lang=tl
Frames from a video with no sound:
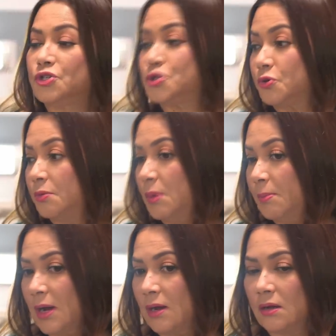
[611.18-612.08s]
For sure,
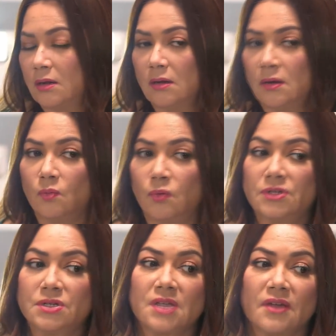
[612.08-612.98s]
Mama.
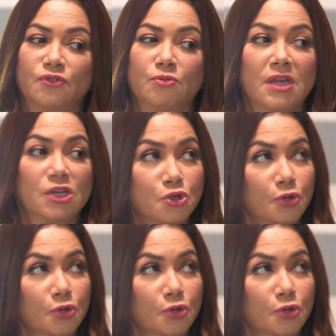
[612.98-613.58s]
We'll just have to make